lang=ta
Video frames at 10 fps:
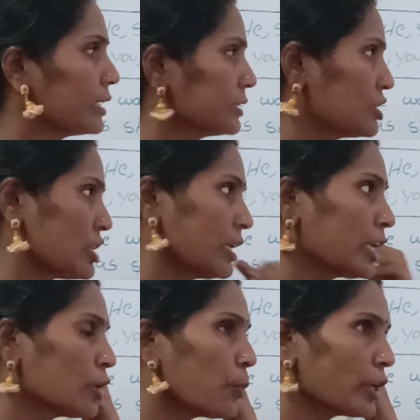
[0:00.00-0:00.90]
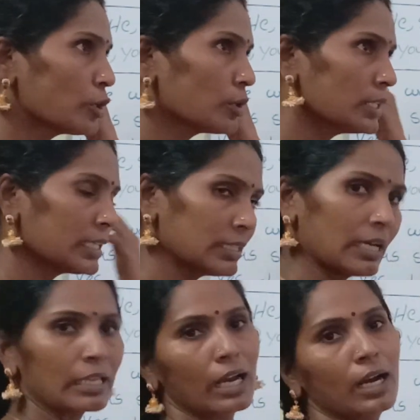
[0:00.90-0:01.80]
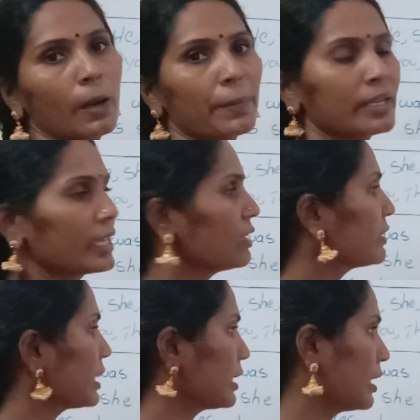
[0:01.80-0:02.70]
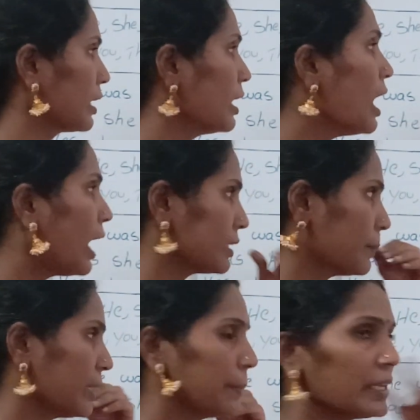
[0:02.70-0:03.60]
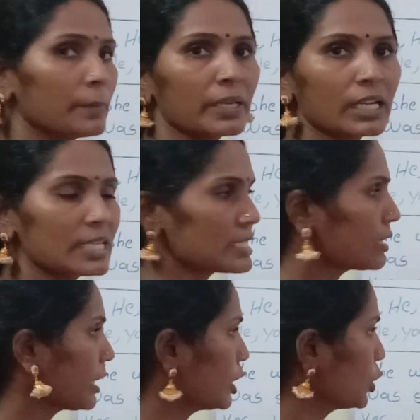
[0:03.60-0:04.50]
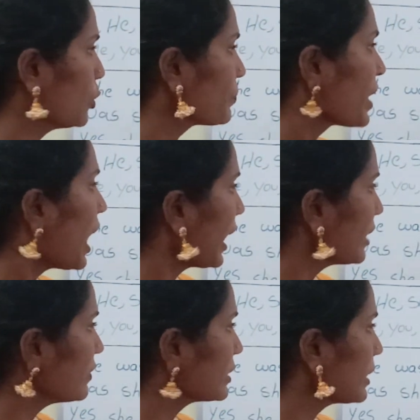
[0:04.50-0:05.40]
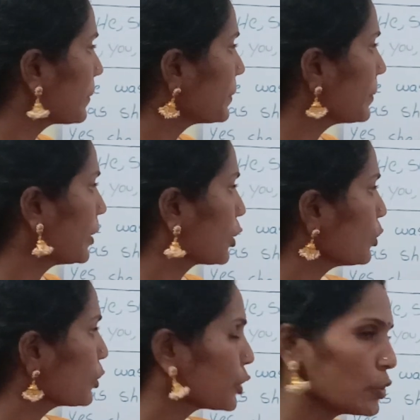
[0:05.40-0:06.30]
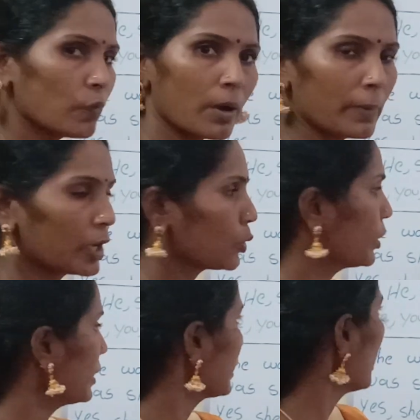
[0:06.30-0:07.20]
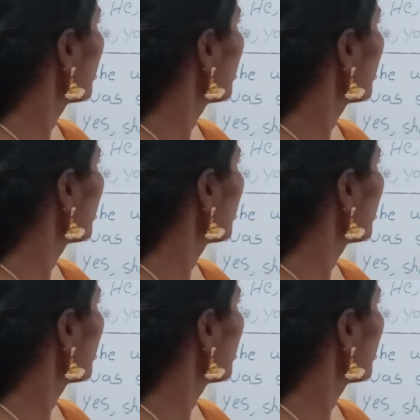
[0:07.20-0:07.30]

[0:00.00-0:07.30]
நேற்று நீ சென்னைக்கு போய் கொண்டிருந்தாயா அப்படின்னு கேள்வி கேட்குறாங்க அதை நம்ம எப்படி நம்ம இங்கிலீஷில் கேட்கணும் ஐ வந்து எப்படி மாறும் யூவா மாறும் இல்லையா